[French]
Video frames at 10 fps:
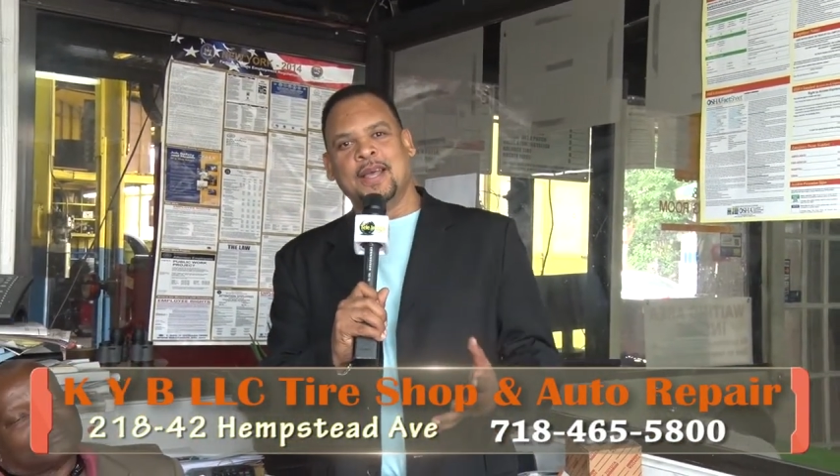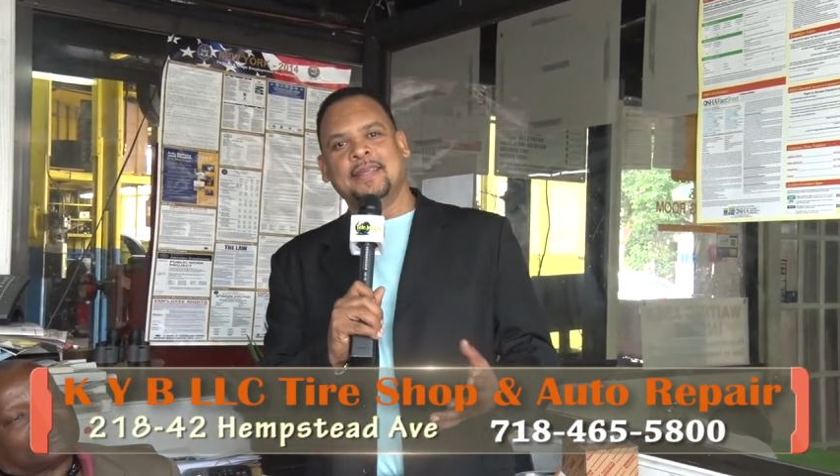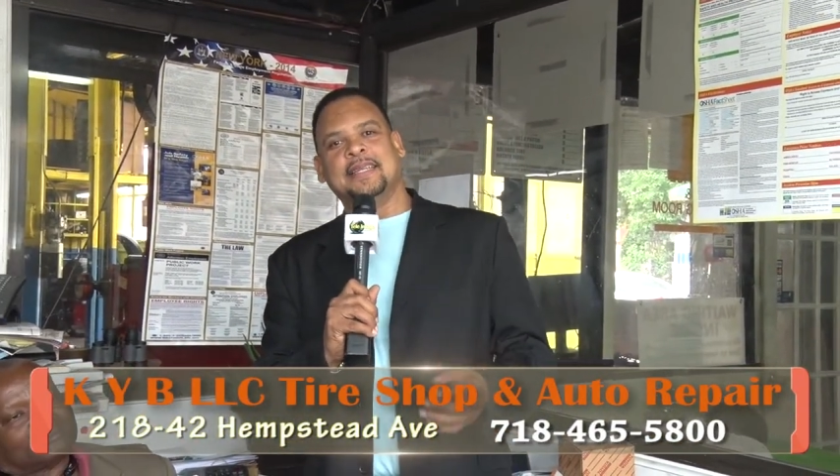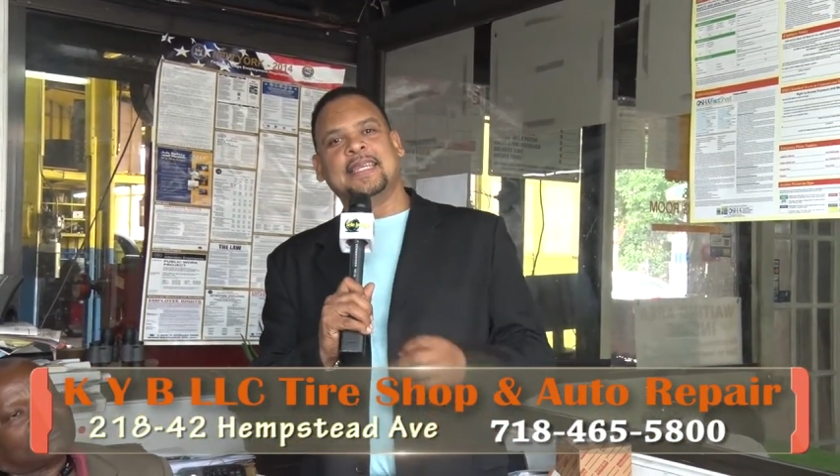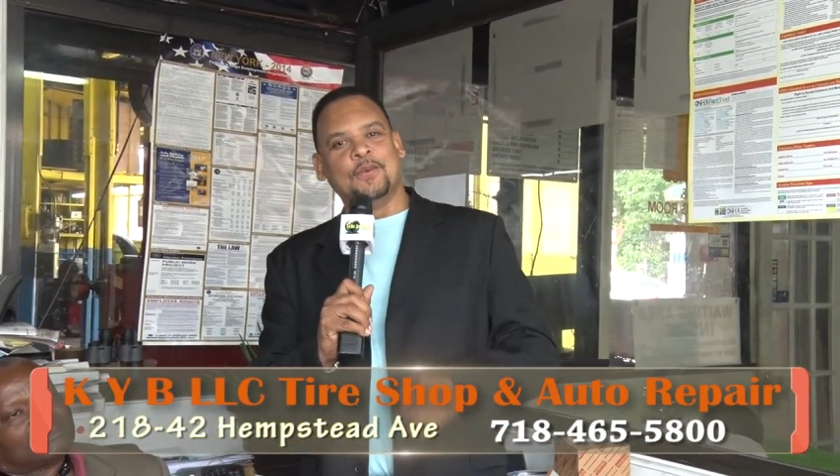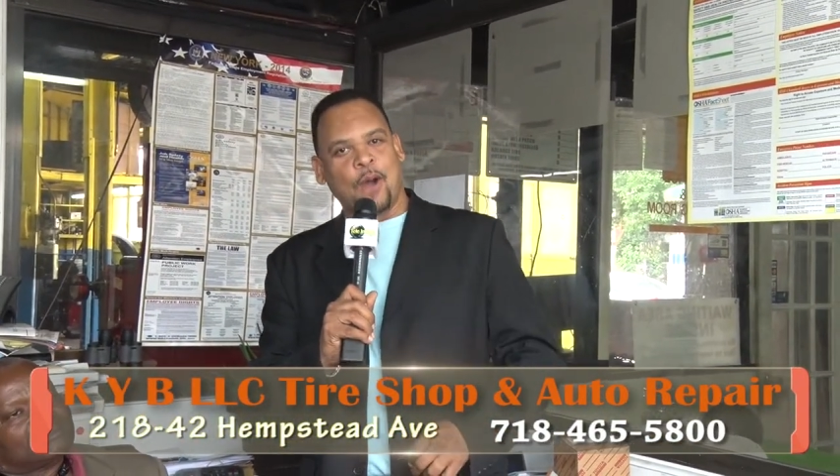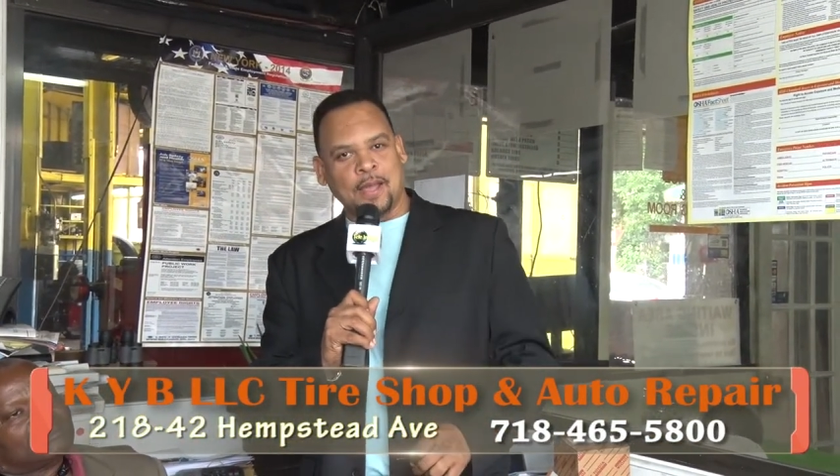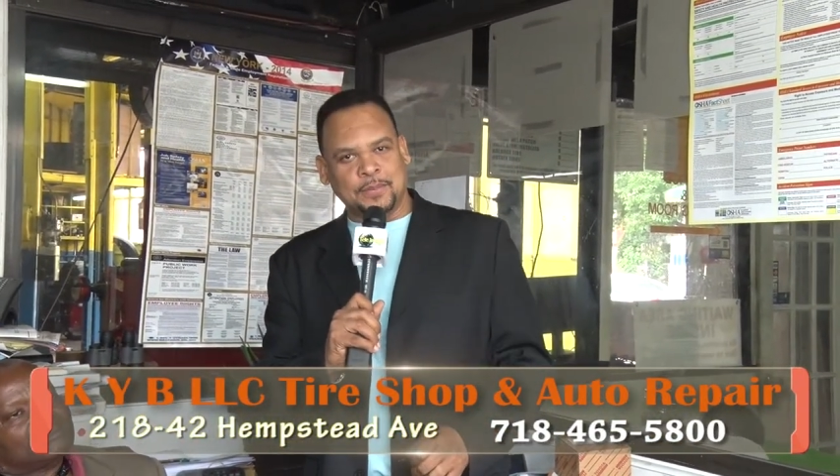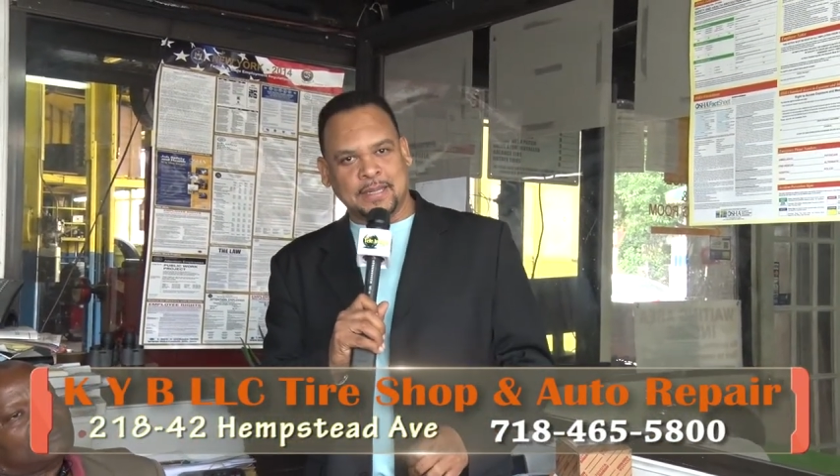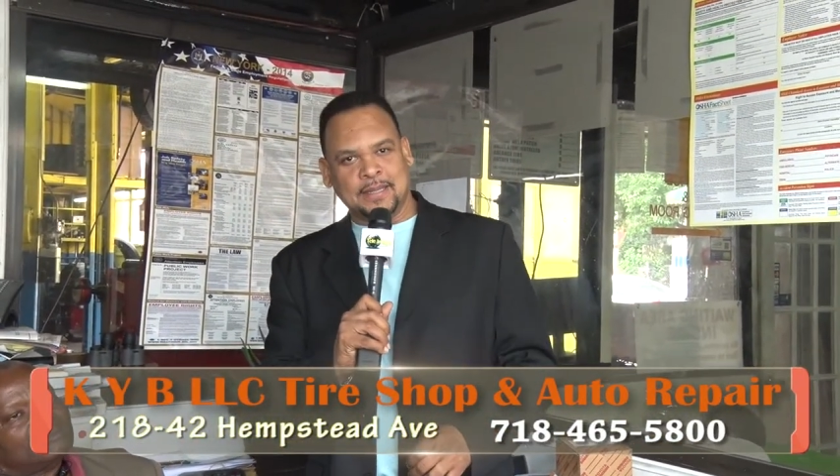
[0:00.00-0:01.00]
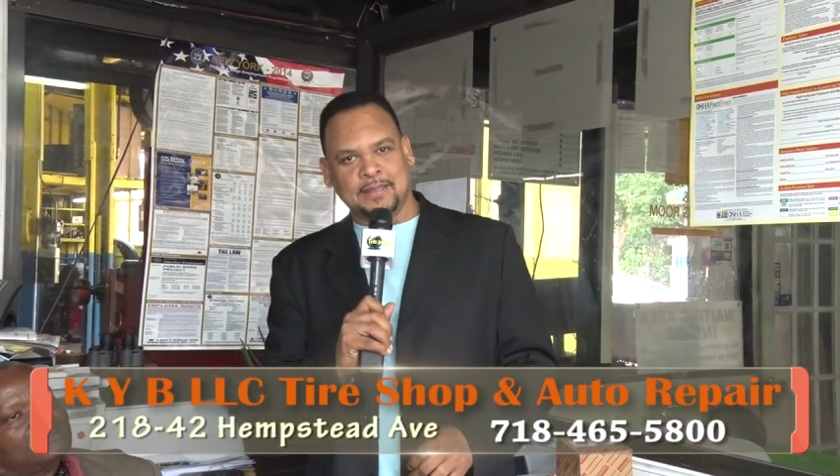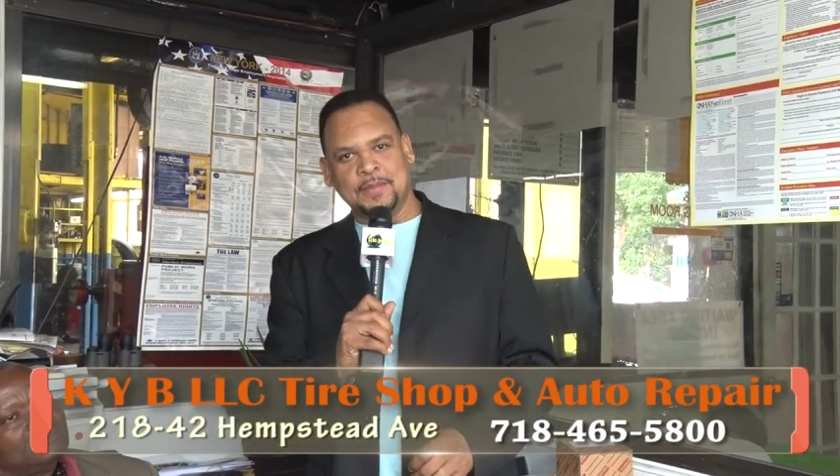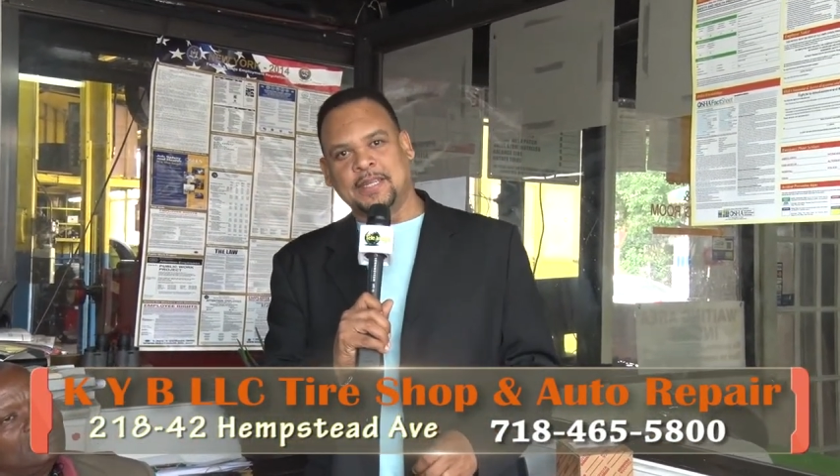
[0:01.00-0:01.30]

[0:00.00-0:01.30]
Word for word: c'est c'est KYB, les amis